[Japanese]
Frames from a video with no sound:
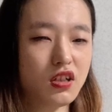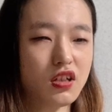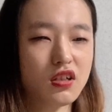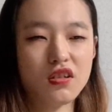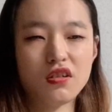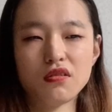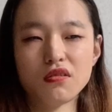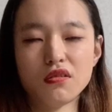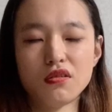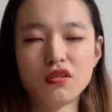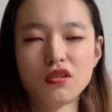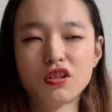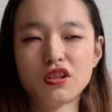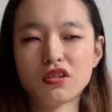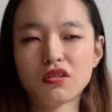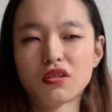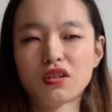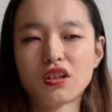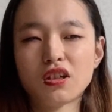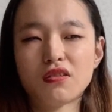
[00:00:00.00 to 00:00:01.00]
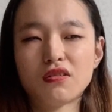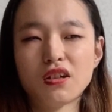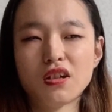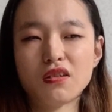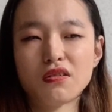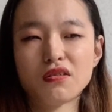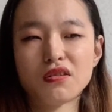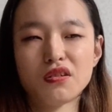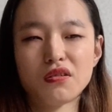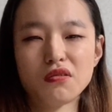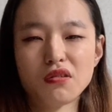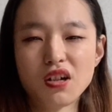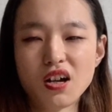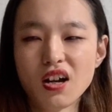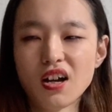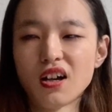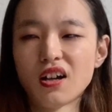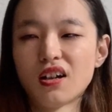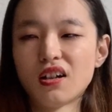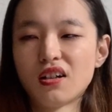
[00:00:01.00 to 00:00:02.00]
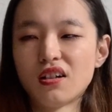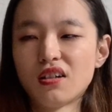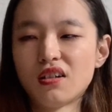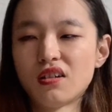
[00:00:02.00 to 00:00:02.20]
うなんていう寄り添ってくれる人が